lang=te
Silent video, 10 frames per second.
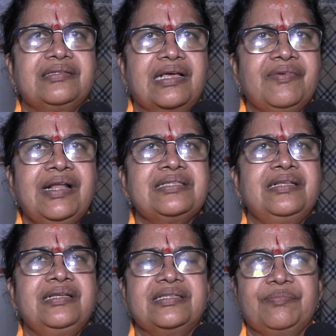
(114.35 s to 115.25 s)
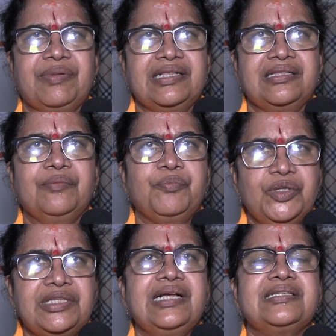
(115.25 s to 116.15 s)
సర్వనాశనం చేసే ప్రయత్నాలు
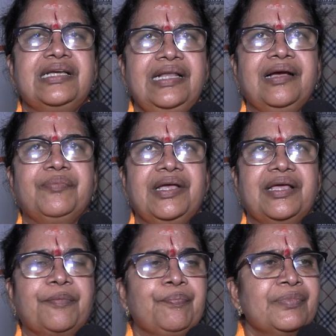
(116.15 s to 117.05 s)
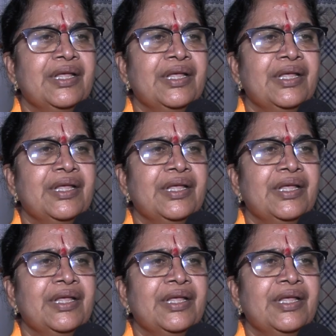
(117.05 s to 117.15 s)
పూర్తిగా చేయలేకపోయారు